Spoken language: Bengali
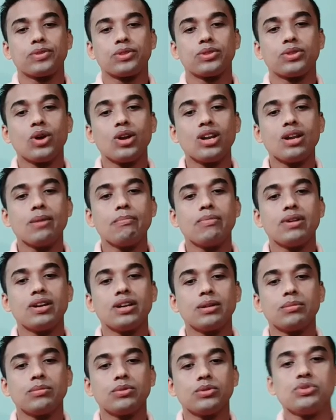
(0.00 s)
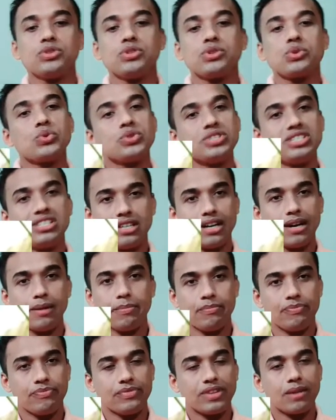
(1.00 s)
নয় নাম্বার রাখবো কচি ঢাব
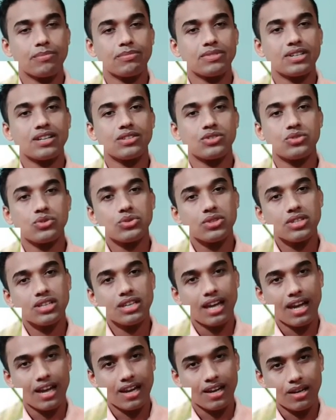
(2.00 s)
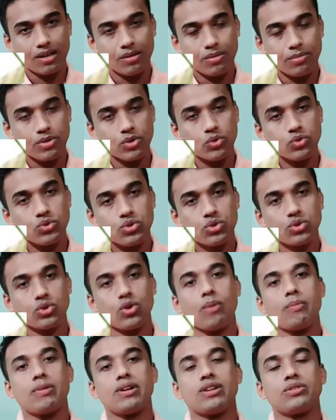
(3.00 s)
আপনার যদি হ্যাঁ আপনি ওজন
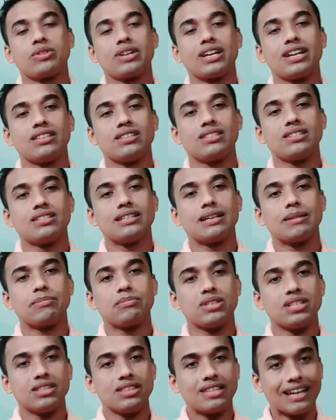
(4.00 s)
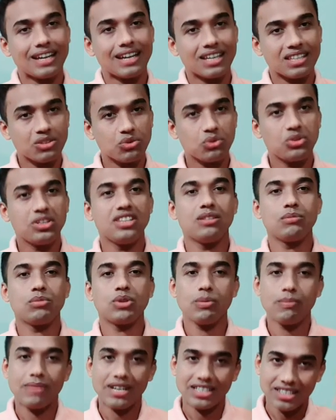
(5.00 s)
কমানোর ক্ষেত্রে আপনি দেখা দু তিন দিন পর
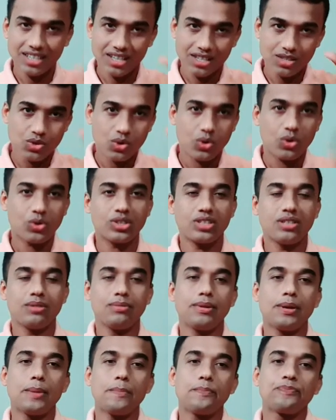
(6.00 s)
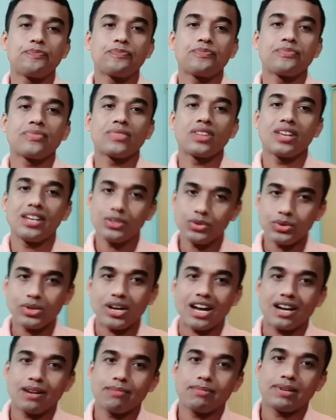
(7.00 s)
মাথা চক্কর দিবে একটু
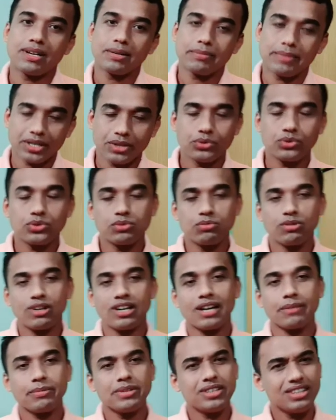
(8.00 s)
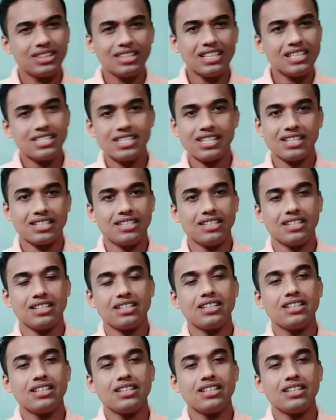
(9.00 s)
খারাপ লাগবে একটু দুর্বল লাগবে তিন চার দিন